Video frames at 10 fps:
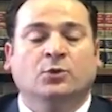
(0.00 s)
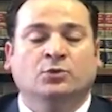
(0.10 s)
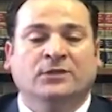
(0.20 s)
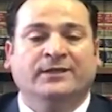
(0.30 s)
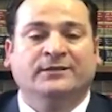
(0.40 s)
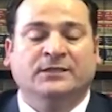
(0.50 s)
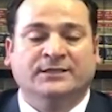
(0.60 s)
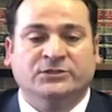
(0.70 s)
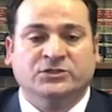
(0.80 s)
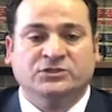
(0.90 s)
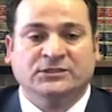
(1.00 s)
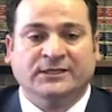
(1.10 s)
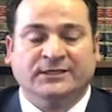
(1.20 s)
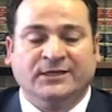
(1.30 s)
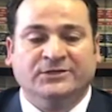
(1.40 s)
onay alan
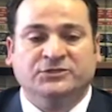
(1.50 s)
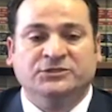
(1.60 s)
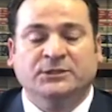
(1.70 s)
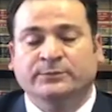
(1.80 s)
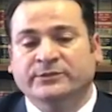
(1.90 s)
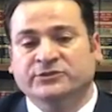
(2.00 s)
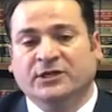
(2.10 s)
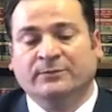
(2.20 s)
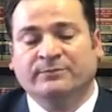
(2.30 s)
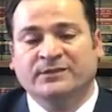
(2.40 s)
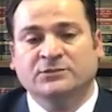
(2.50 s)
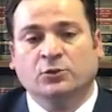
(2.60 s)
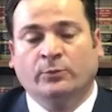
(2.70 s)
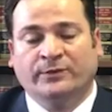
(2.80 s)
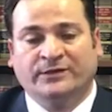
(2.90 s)
kişilere karşı yapılacak bir
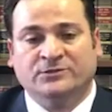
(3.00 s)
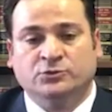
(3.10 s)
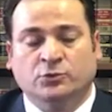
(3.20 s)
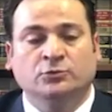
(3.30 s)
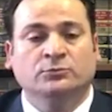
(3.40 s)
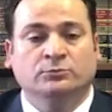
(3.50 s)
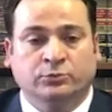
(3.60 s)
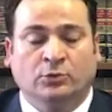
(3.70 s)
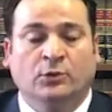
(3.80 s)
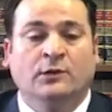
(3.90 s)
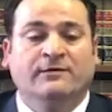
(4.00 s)
operasyon bu.